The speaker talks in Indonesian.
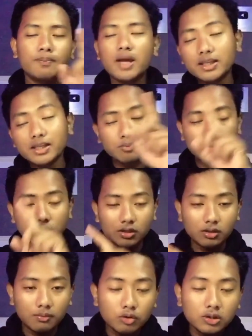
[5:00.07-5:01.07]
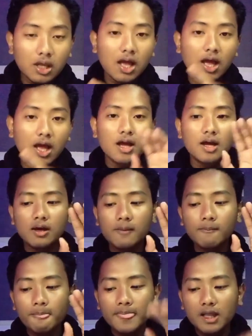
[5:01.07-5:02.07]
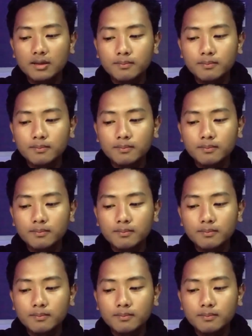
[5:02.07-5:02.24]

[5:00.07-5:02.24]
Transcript: pihak Captu tersebut uh,